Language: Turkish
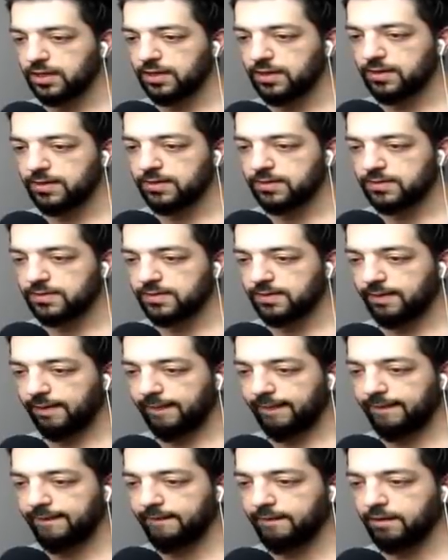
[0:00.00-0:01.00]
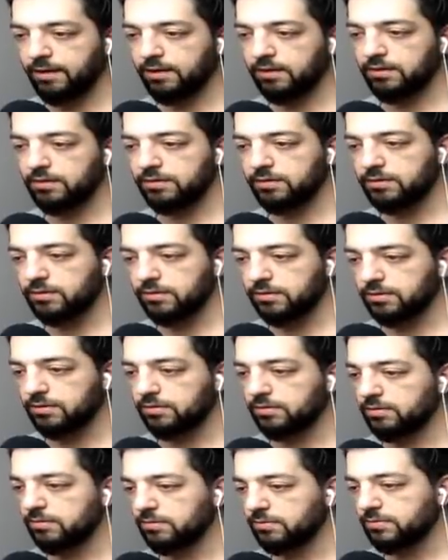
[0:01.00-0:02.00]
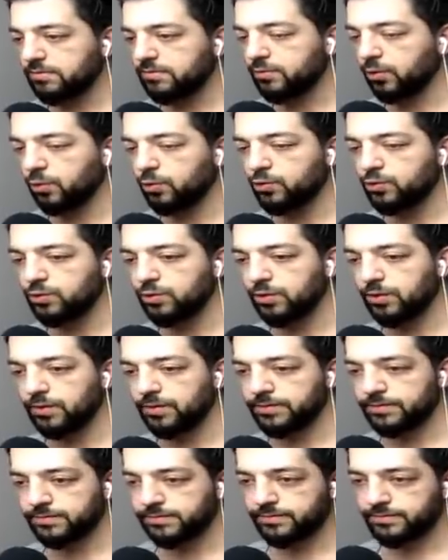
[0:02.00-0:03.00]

Ha? Siz kime? Dokuzlu.